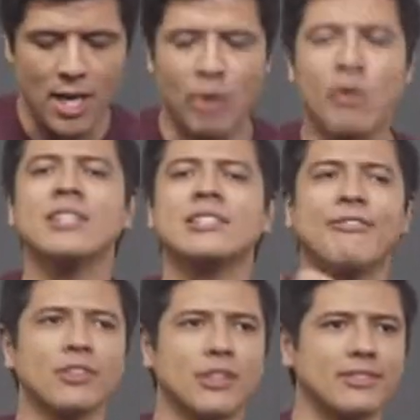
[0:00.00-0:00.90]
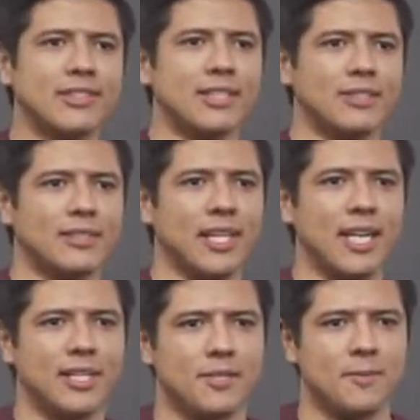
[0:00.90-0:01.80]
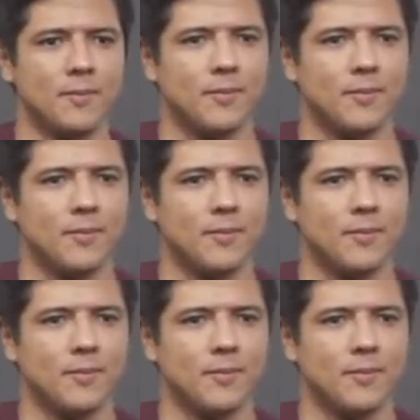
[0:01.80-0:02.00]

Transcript: E qual é essa fotossíntese, Kennedy?